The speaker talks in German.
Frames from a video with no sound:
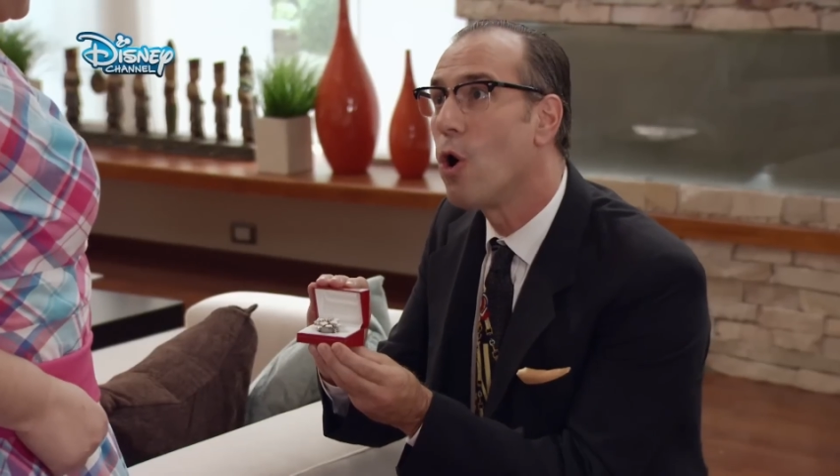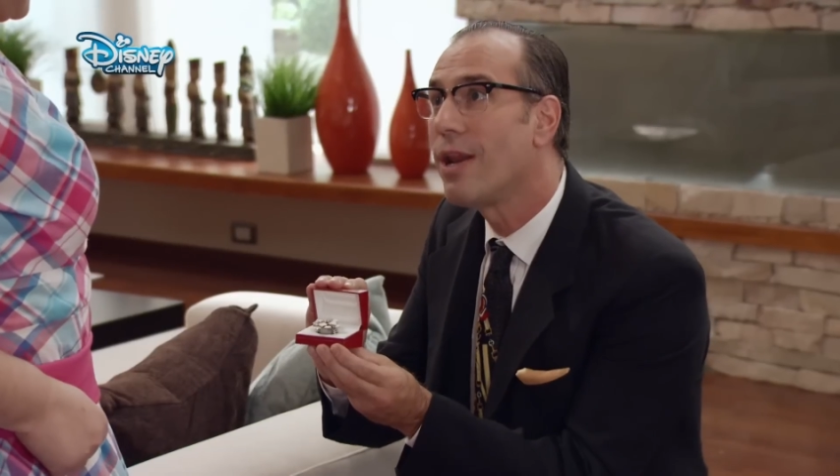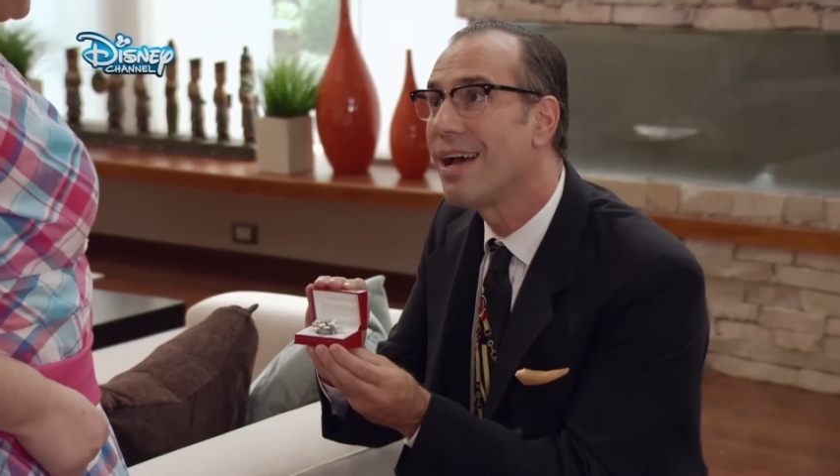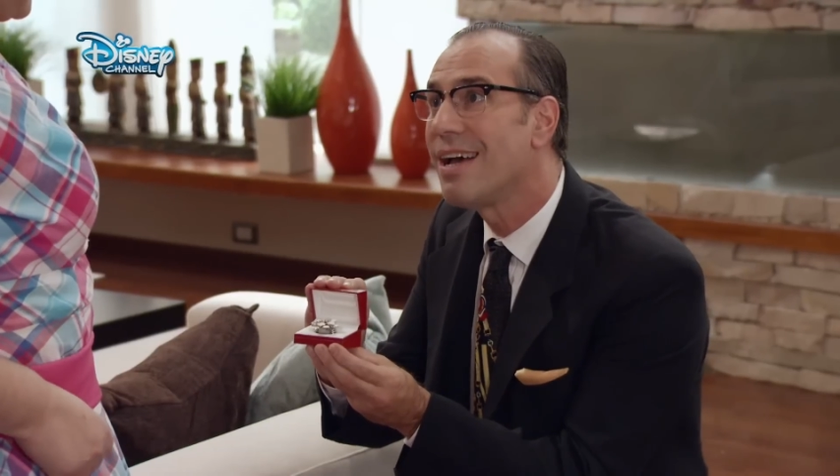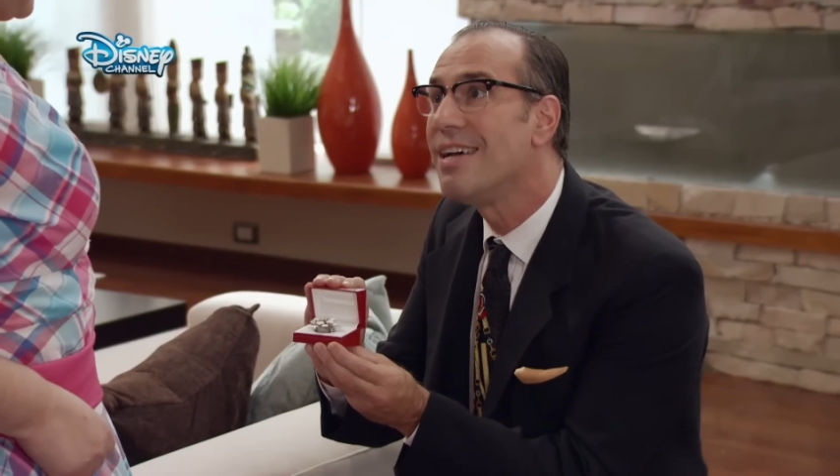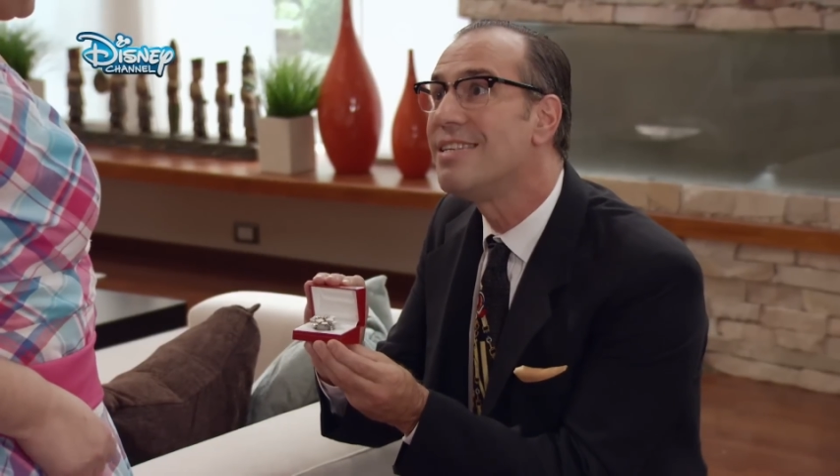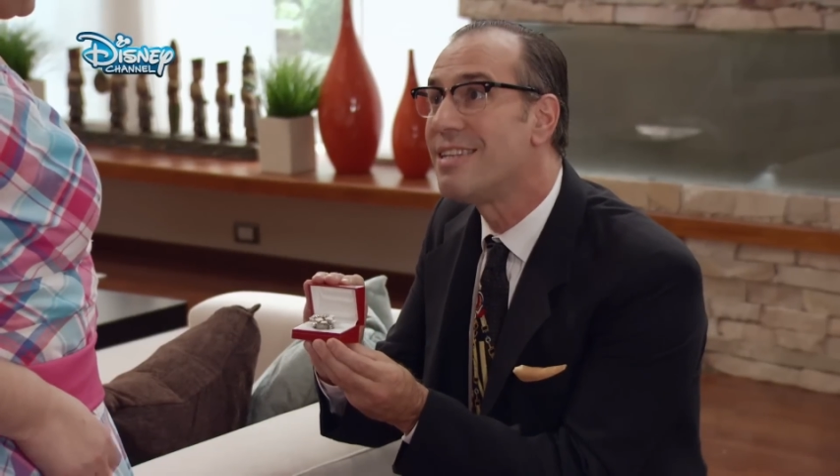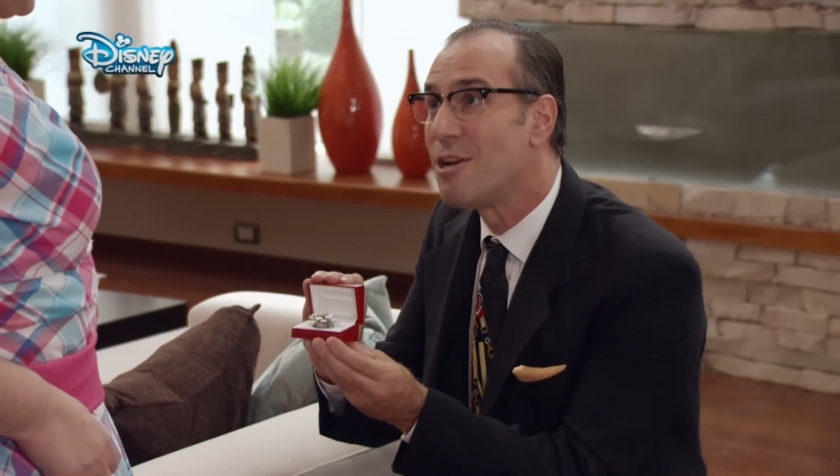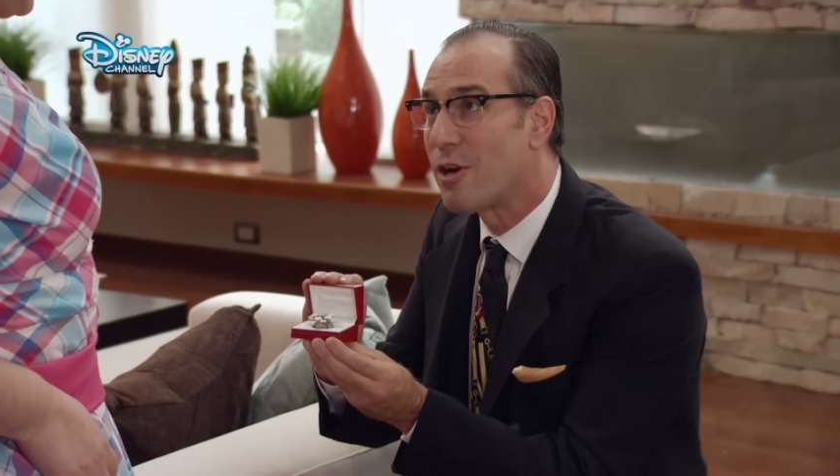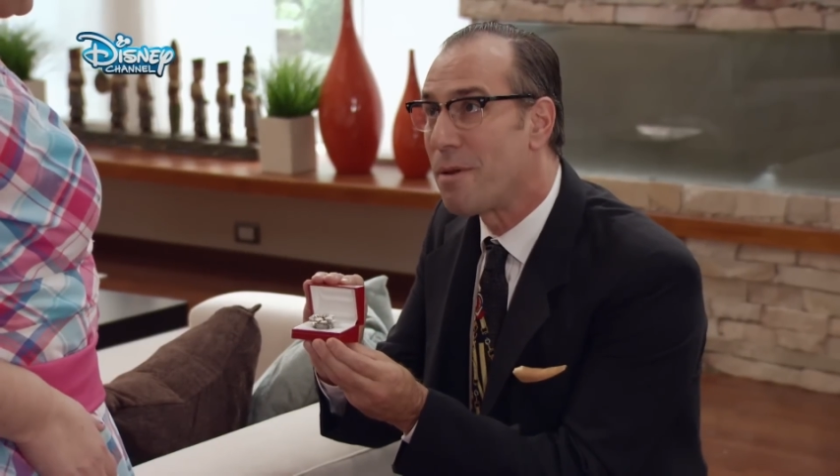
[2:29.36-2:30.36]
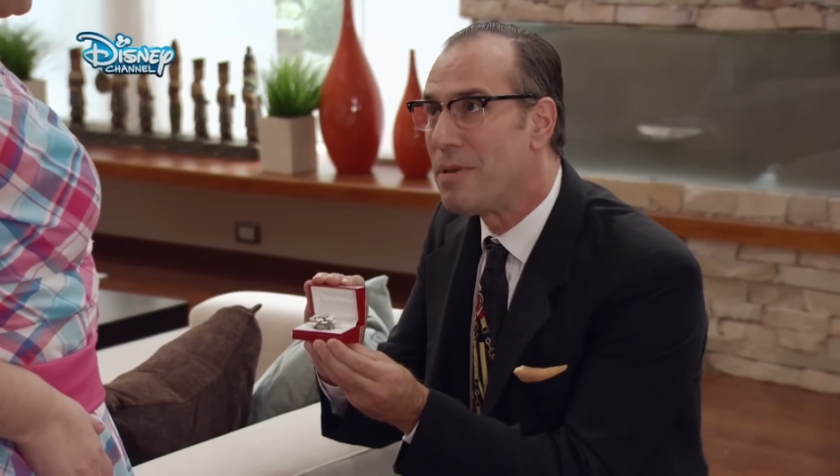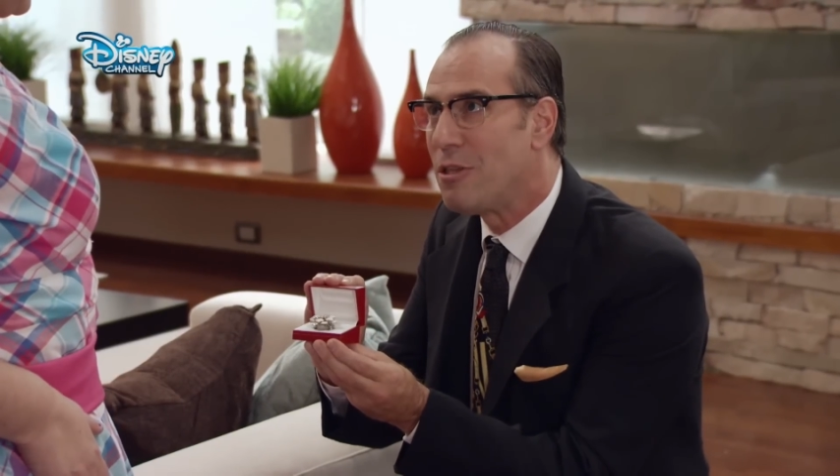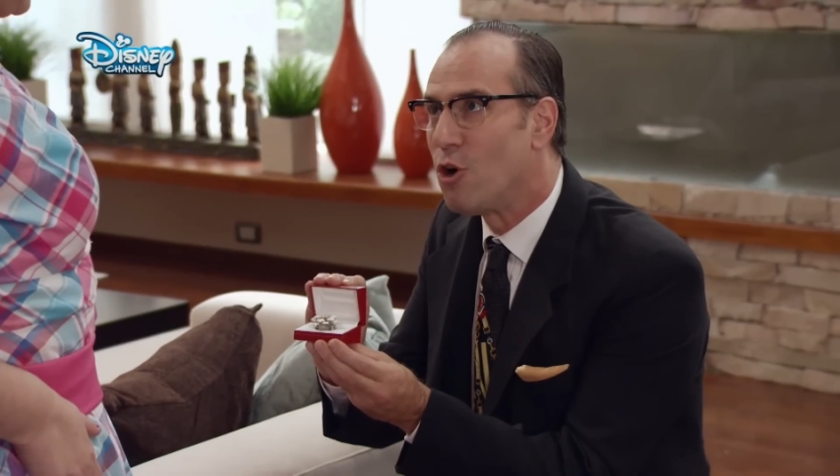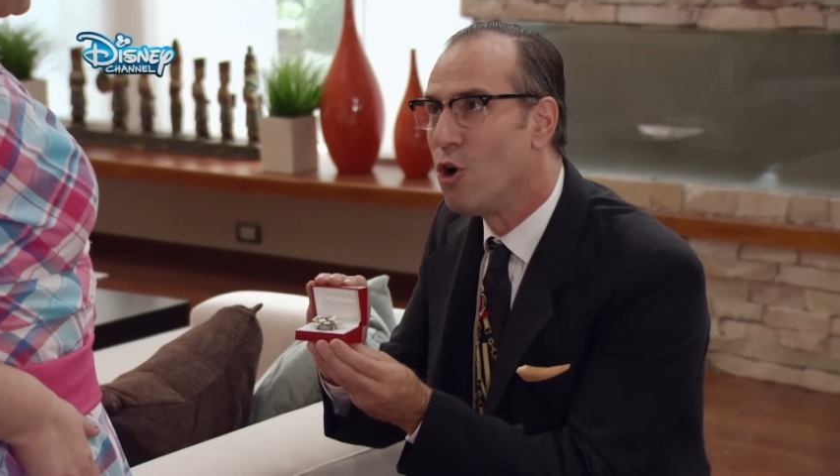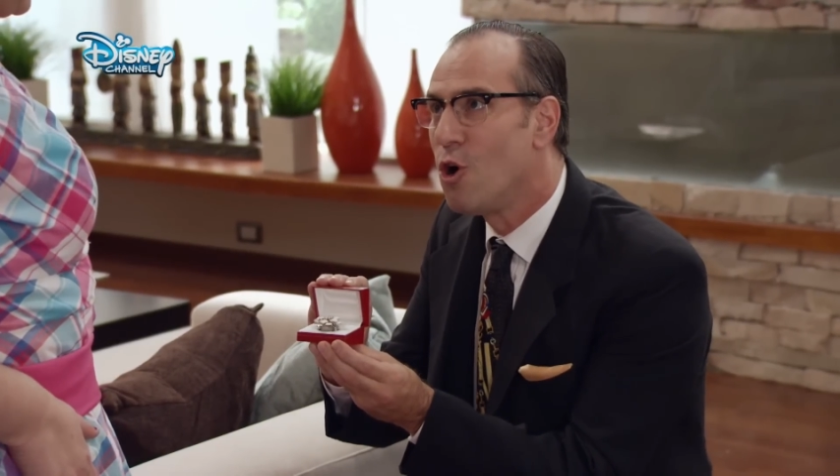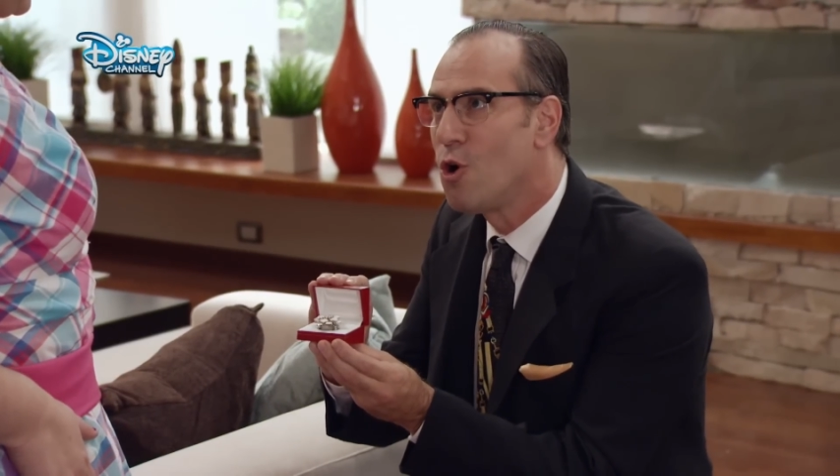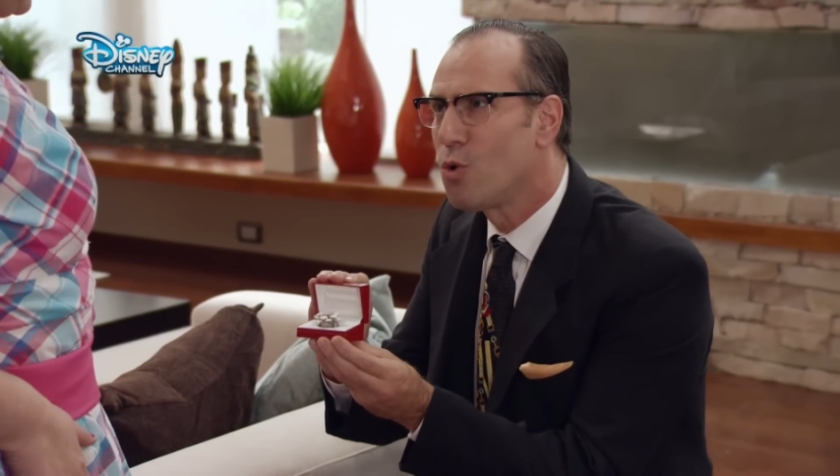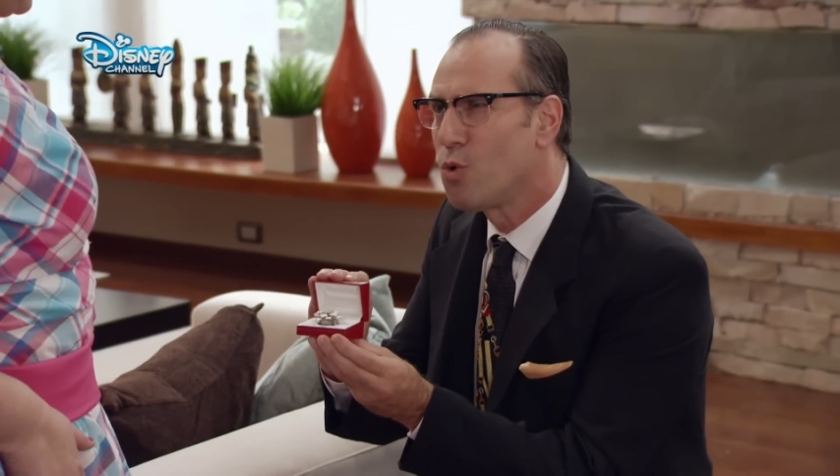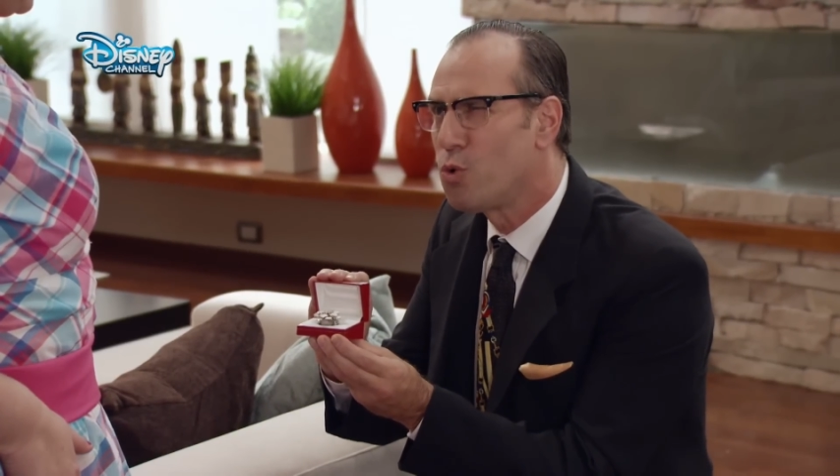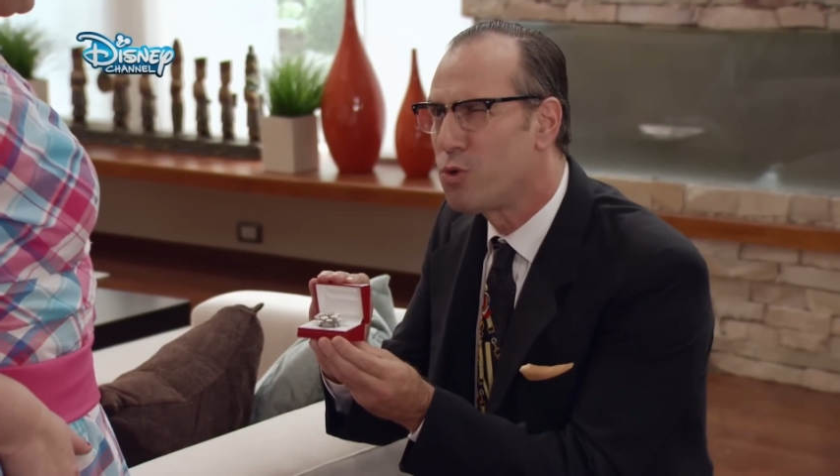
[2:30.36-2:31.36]
Olga, ich frage Sie
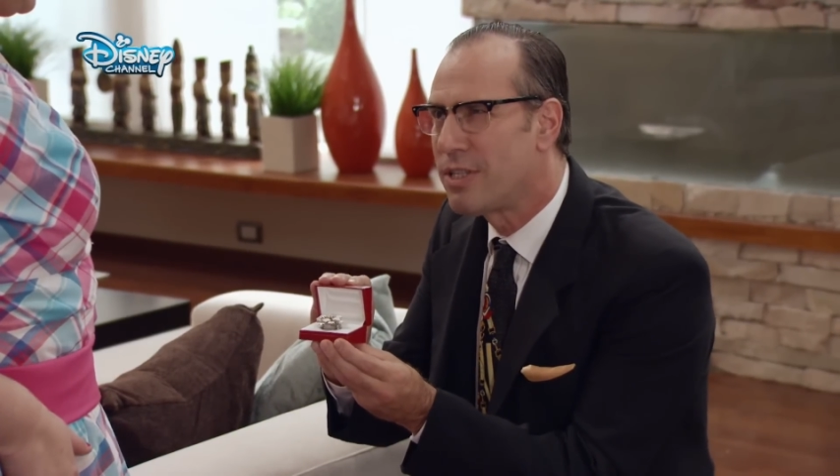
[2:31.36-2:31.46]
nochmal.